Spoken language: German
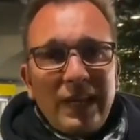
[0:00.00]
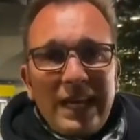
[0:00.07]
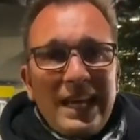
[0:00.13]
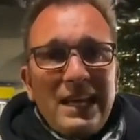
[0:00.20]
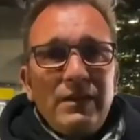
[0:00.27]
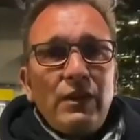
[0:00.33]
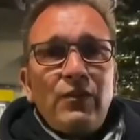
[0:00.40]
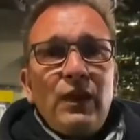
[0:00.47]

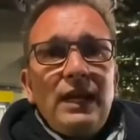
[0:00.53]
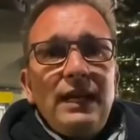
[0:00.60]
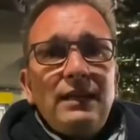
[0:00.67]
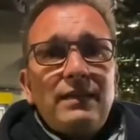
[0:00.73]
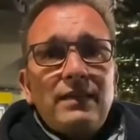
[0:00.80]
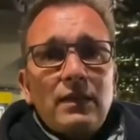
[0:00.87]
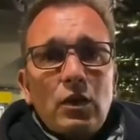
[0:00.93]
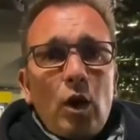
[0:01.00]
ewig
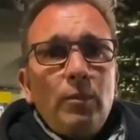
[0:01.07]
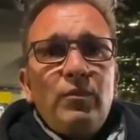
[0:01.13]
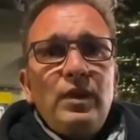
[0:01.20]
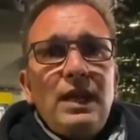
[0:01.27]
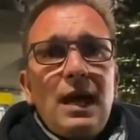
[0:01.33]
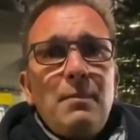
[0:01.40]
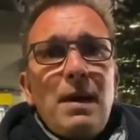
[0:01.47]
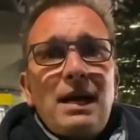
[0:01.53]
verletzt, kommt
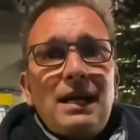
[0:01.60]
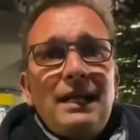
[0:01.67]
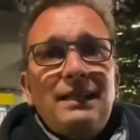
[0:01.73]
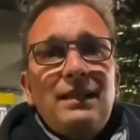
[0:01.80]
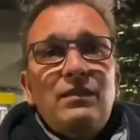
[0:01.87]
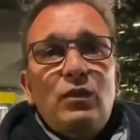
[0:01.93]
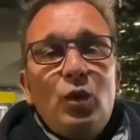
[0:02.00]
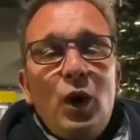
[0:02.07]
wieder, macht gleich
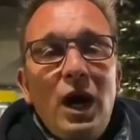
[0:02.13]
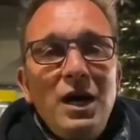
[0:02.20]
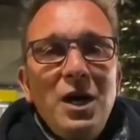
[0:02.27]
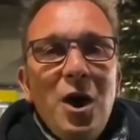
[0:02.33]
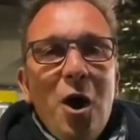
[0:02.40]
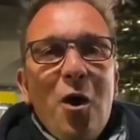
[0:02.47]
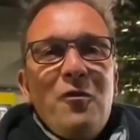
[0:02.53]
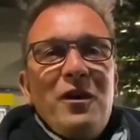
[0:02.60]
das Tor.
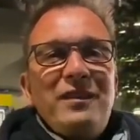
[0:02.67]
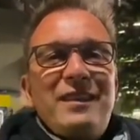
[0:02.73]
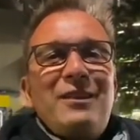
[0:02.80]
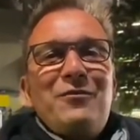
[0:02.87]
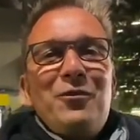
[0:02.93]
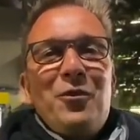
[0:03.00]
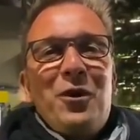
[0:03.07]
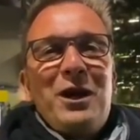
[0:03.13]
Und was sagt
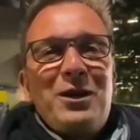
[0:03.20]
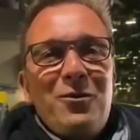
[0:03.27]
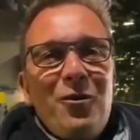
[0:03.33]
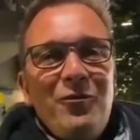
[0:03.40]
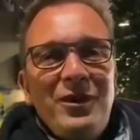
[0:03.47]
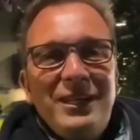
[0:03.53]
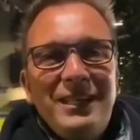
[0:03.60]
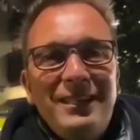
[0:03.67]
Florian
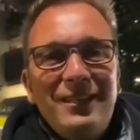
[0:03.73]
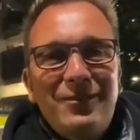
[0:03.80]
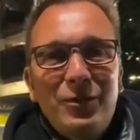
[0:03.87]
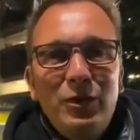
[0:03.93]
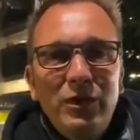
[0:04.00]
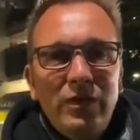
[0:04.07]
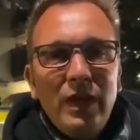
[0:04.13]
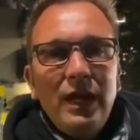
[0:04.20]
Kohfeldt hinter zu
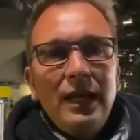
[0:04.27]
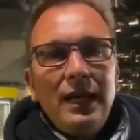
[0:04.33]
uns?